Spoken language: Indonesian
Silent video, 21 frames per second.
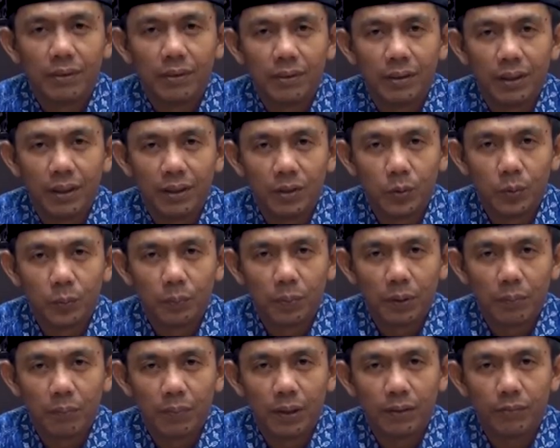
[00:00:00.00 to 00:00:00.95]
yaitu
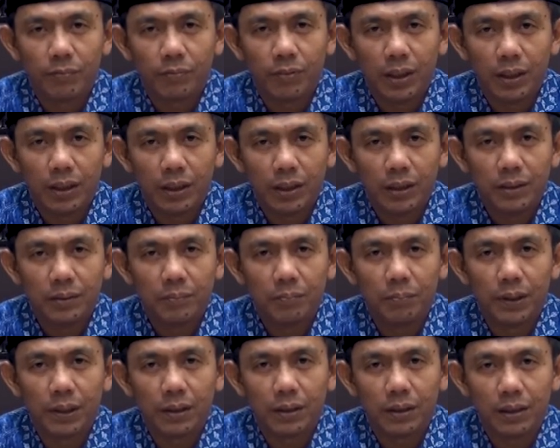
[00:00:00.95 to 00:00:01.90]
bermanfaat
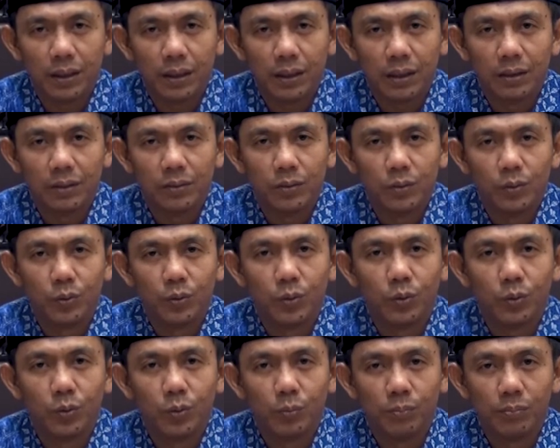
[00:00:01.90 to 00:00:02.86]
berkah
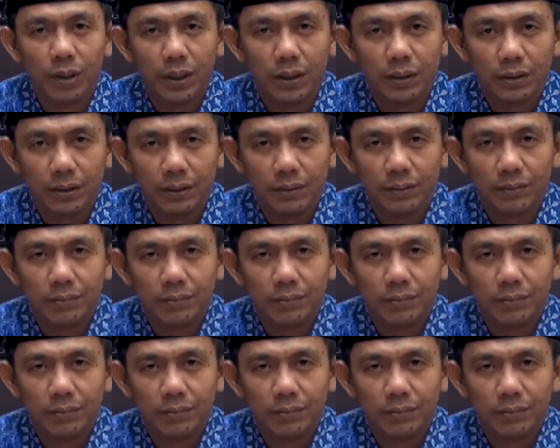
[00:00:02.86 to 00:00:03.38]
untuk umat